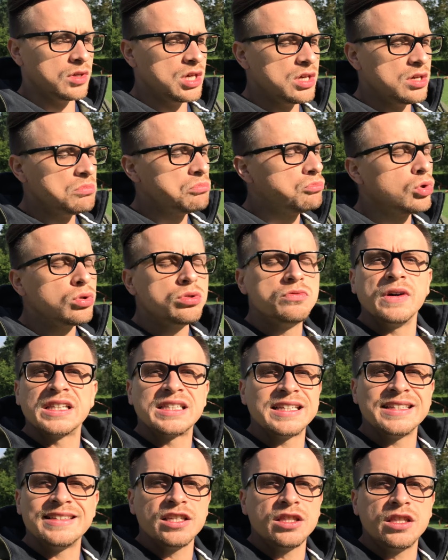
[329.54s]
и до
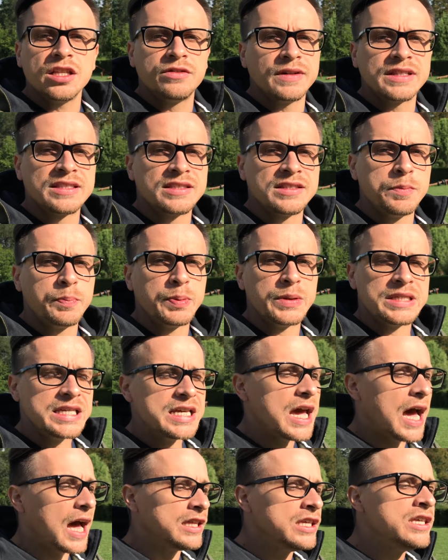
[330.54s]
20, до 25
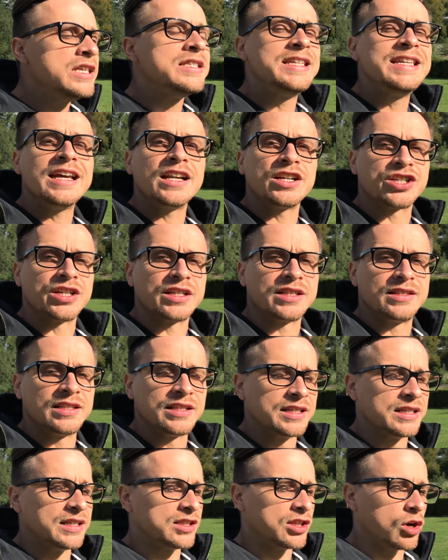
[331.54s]
они держат э,